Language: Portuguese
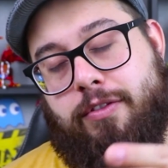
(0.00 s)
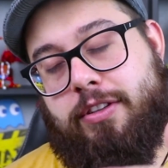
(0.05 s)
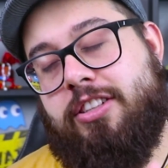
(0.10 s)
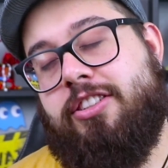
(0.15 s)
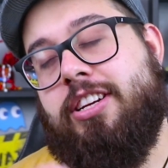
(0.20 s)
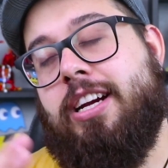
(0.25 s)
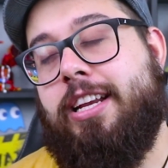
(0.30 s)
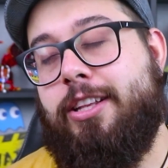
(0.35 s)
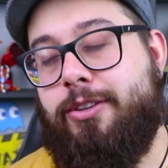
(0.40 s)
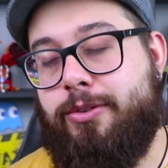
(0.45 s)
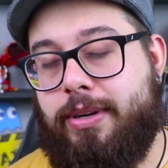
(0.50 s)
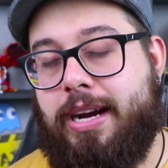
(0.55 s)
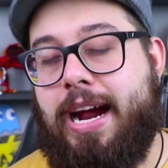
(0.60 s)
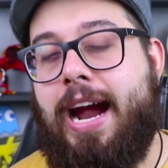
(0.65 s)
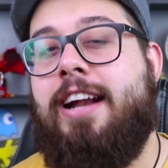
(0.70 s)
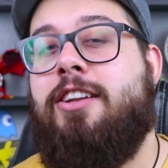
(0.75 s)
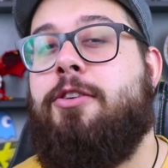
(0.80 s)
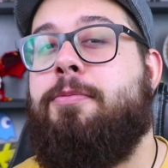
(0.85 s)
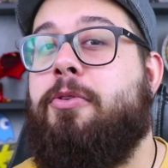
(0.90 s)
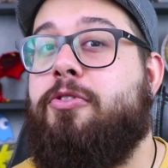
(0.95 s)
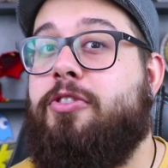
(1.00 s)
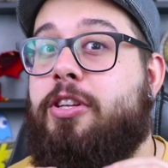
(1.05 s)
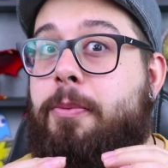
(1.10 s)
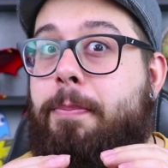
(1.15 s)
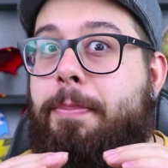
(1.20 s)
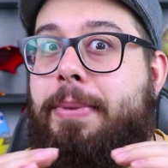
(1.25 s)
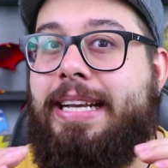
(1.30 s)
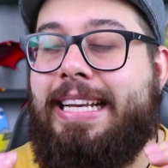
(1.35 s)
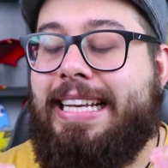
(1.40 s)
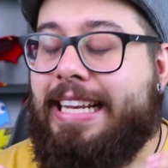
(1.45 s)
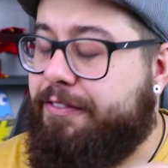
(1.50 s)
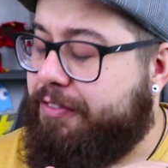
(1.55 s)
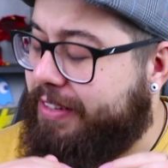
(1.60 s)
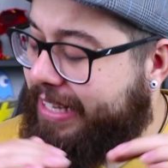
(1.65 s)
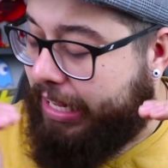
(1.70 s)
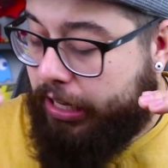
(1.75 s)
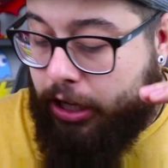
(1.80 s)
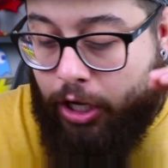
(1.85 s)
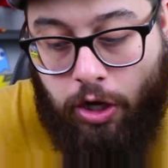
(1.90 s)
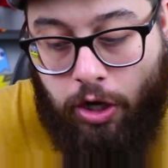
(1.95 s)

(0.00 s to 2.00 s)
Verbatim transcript: eu vou deixar aqui no card pra você não perder, né? Ficar...